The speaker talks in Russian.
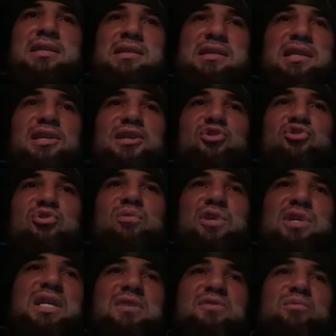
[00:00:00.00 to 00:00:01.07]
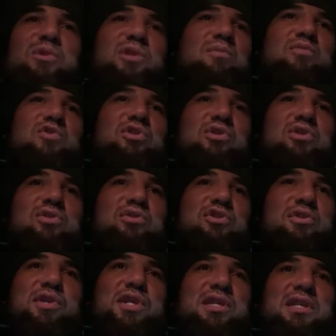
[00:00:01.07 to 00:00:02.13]
сделать, что по кайфу, потому что
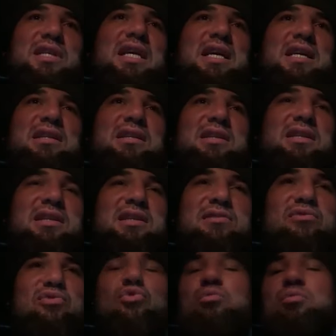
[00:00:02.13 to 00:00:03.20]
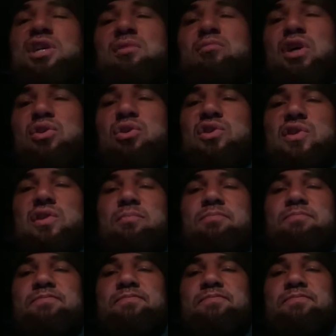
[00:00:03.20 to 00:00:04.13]
человек реально не умеет бороться.